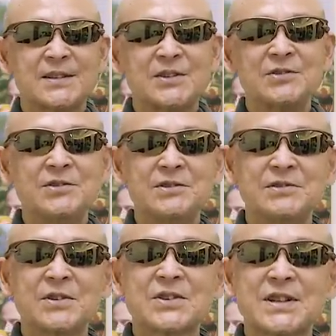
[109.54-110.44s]
輸
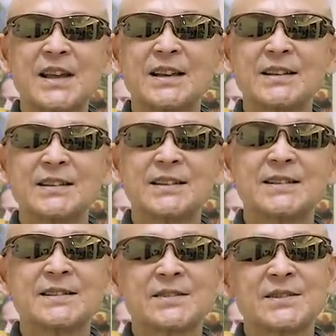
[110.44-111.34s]
入をして、うん、
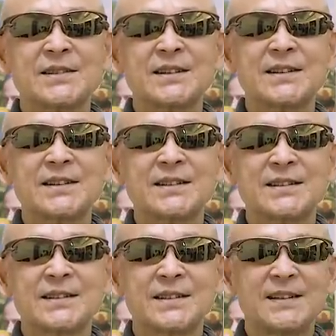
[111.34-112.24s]
それ
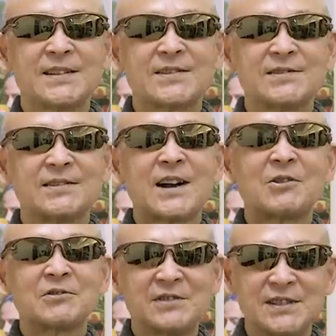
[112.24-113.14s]
で、えー、数カ
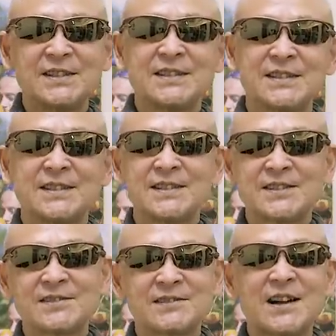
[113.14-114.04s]
国に、うん、
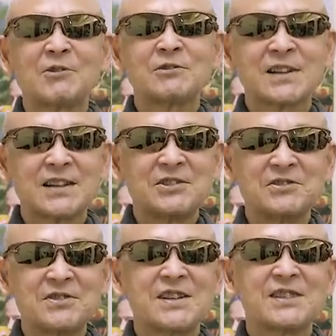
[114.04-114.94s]
数カ国から
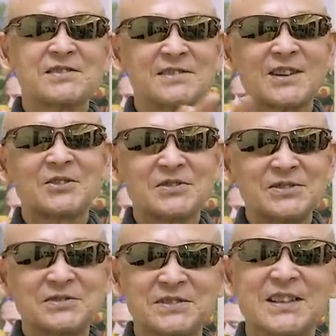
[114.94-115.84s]
輸入して数カ
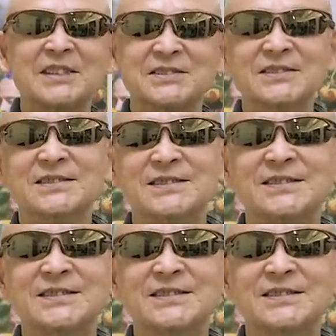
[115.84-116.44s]
国に売っている。